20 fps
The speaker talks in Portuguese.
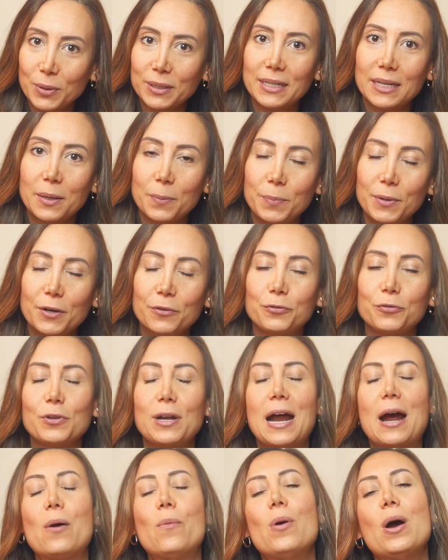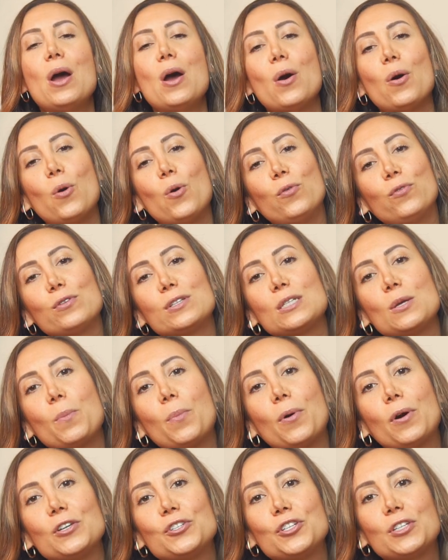com a terapia floral, ou você
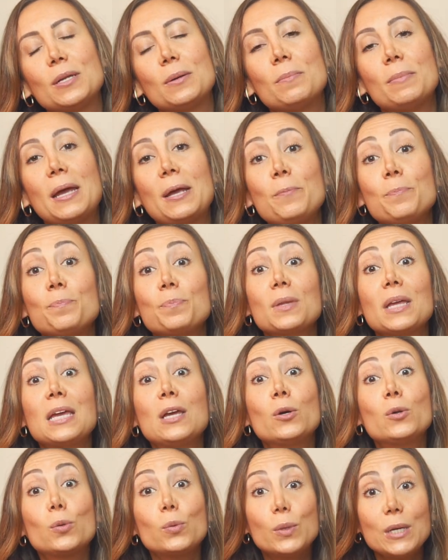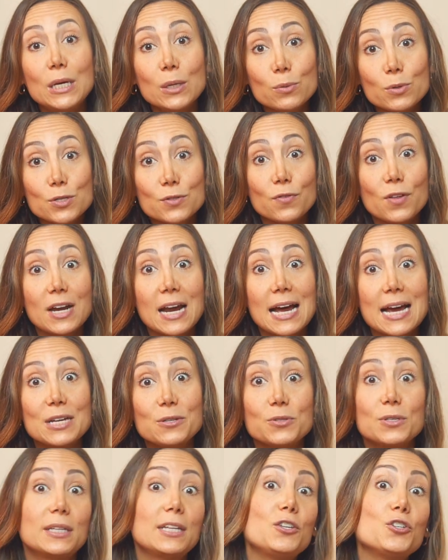pode também incluir os
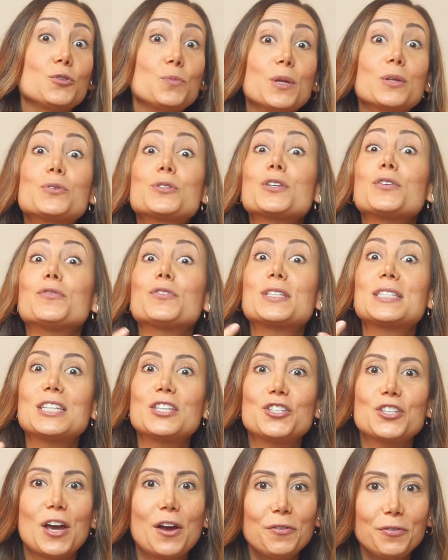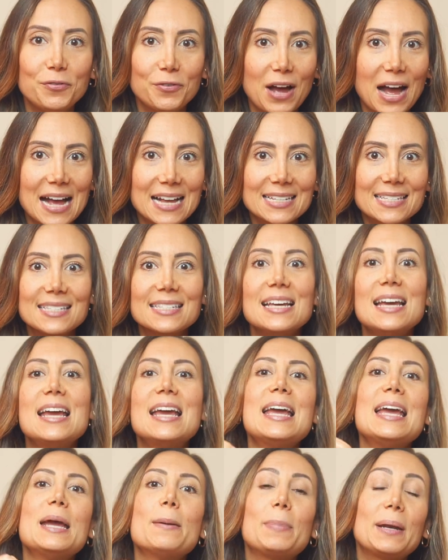florais nos atendimentos que você já faz.
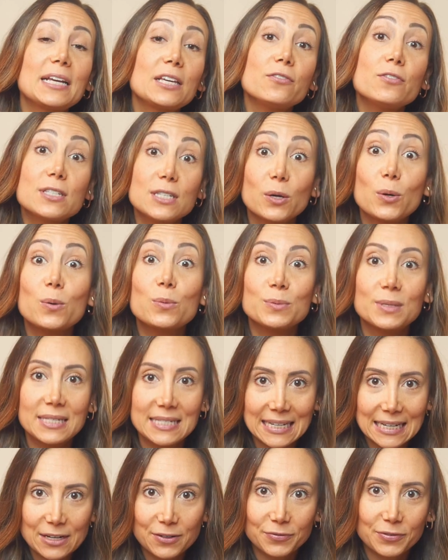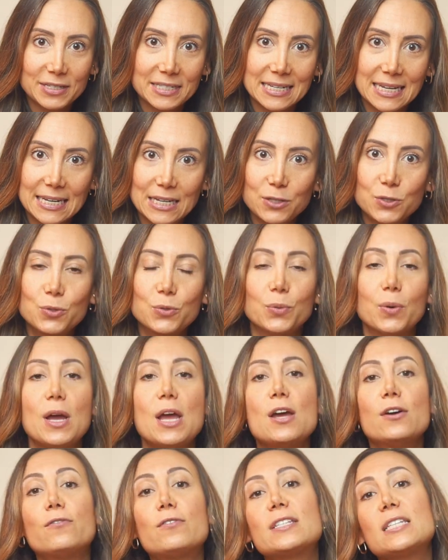Para que você consiga fazer isso,
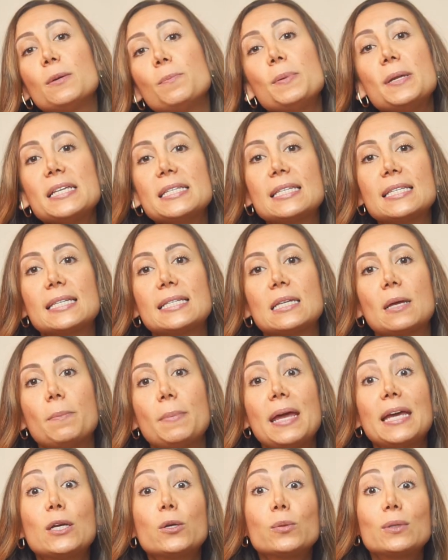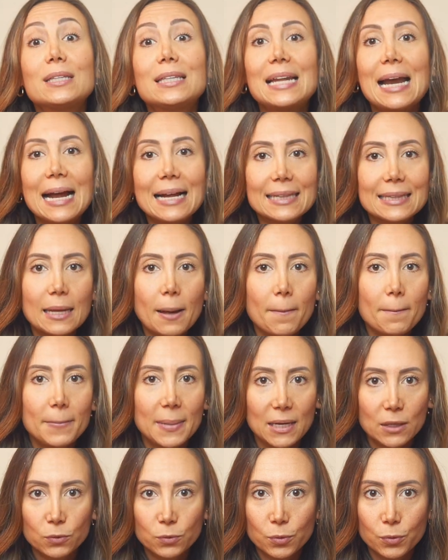você precisa saber que o
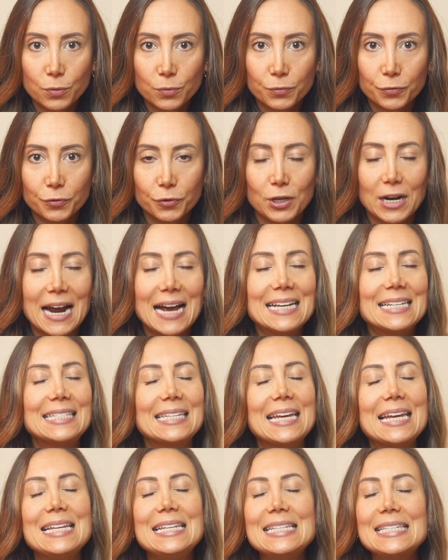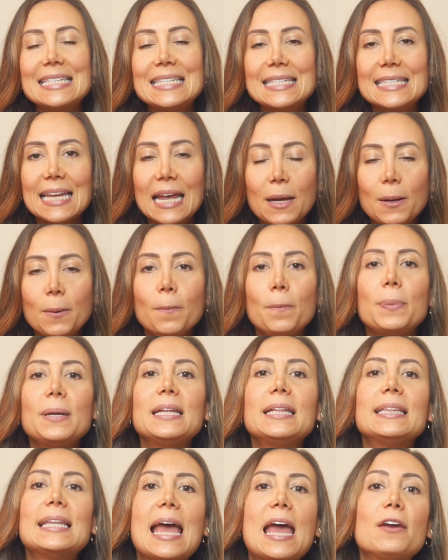tratamento com florais ele
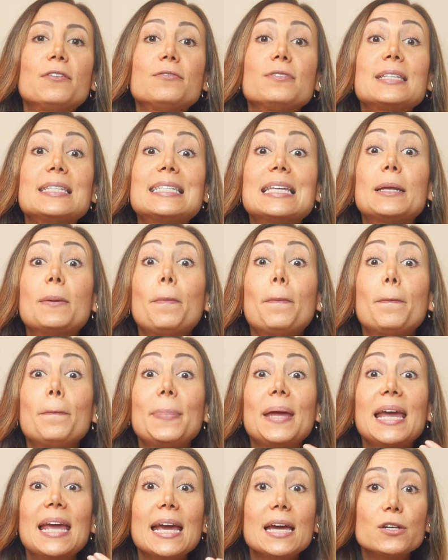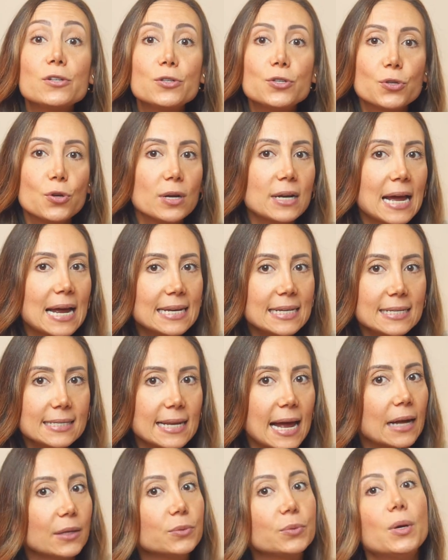sempre deve ser
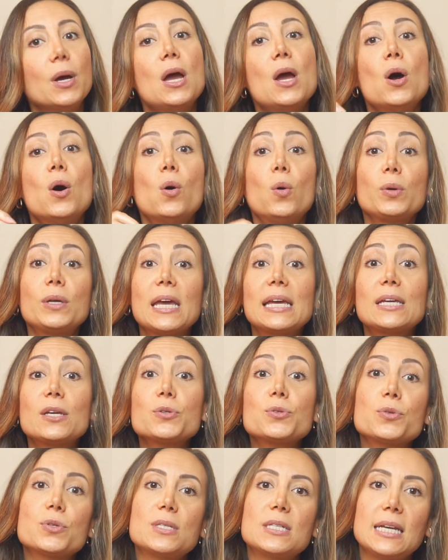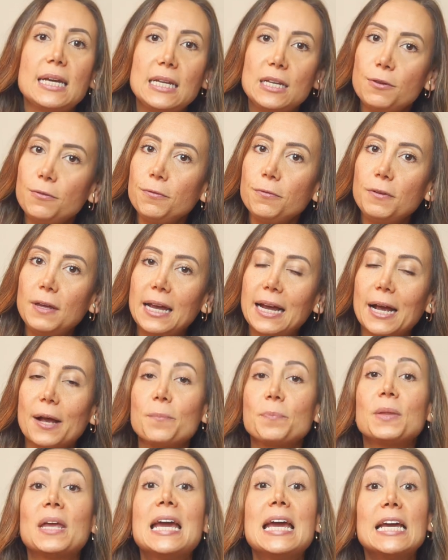personalizado. O que, que isso
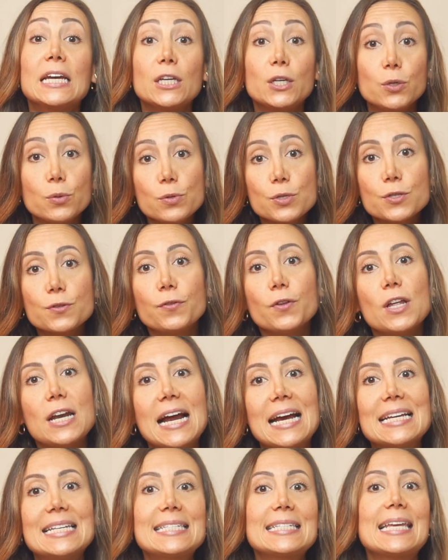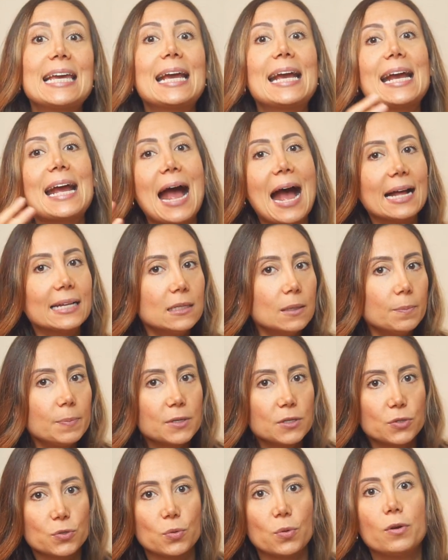significa? que os florais que cada
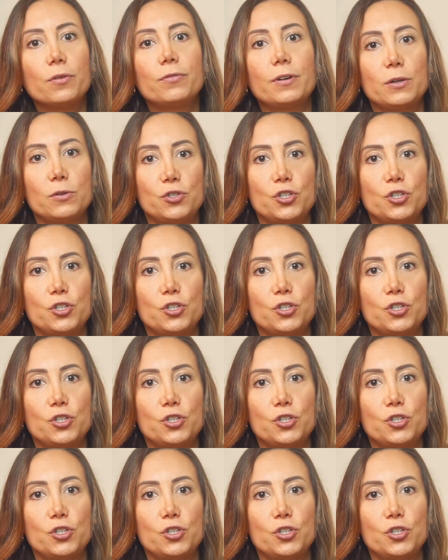pessoa vai